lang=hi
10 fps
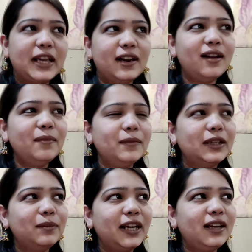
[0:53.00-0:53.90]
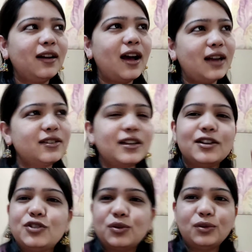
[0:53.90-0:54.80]
मेरा मतलब लाइक आज
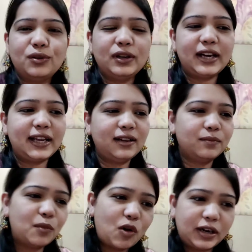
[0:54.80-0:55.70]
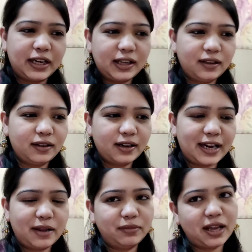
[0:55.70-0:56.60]
का जो लाइक मॉर्निंग का
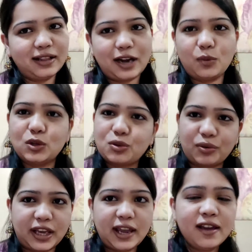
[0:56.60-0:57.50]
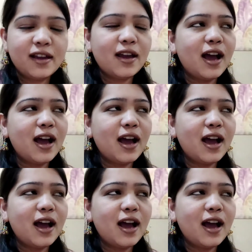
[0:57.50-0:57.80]
टाइम था दैट वाज ओके